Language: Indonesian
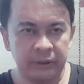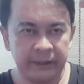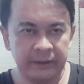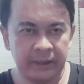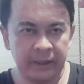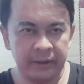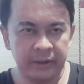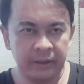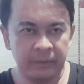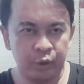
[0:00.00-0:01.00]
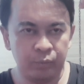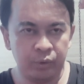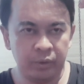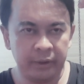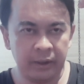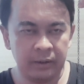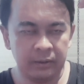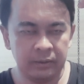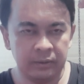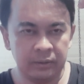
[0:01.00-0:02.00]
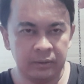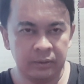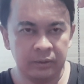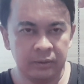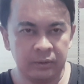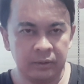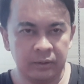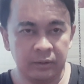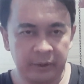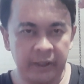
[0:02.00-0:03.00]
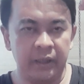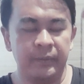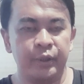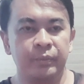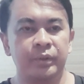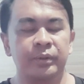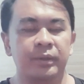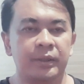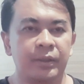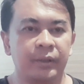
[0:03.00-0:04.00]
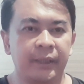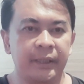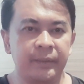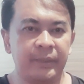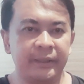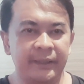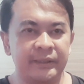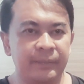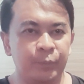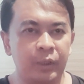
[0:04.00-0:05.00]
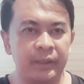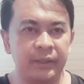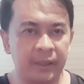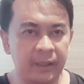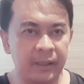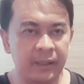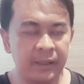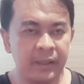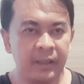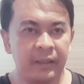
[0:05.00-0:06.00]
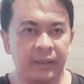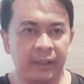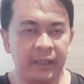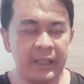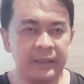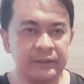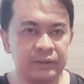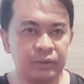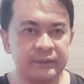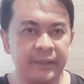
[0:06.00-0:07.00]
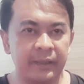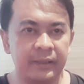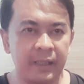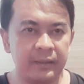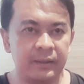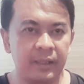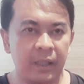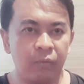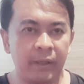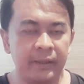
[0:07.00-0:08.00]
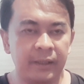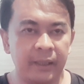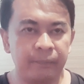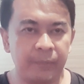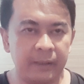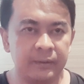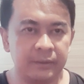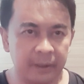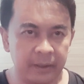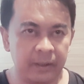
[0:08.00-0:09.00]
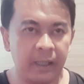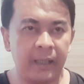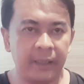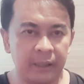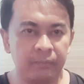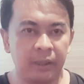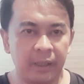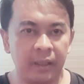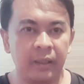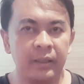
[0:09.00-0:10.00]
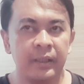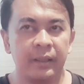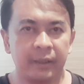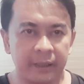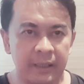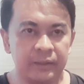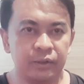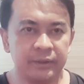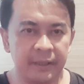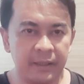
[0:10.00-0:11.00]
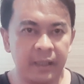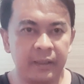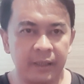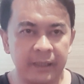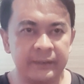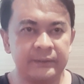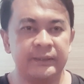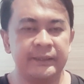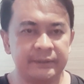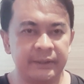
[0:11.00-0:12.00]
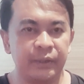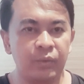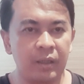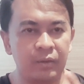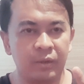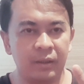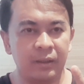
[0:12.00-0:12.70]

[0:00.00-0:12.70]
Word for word: Lihat gerakannya ya, maju mundur ya. Oke, maju mundur. Oke, berarti kesimpulannya Real Sociedad lawan Levante akan menang Real Sociedad dengan selisih 2 gol.